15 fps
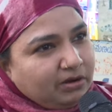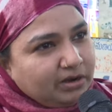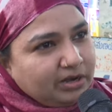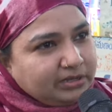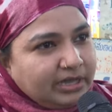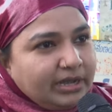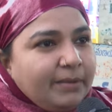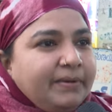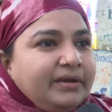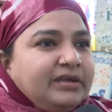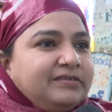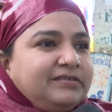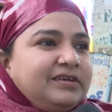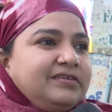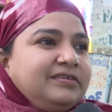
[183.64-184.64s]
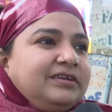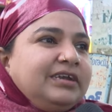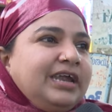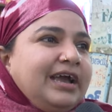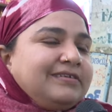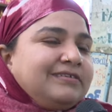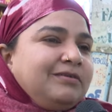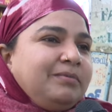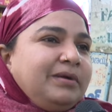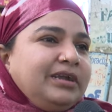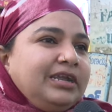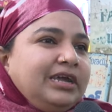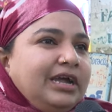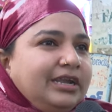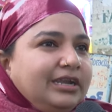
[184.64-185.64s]
ఒక్క ధర పైన జిఎస్టి ట్యాక్స్లు
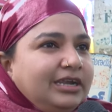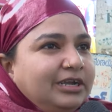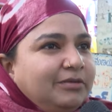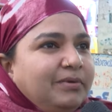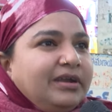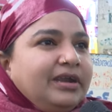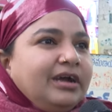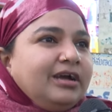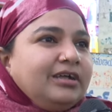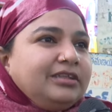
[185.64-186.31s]
పెట్టి అన్నిటిపైన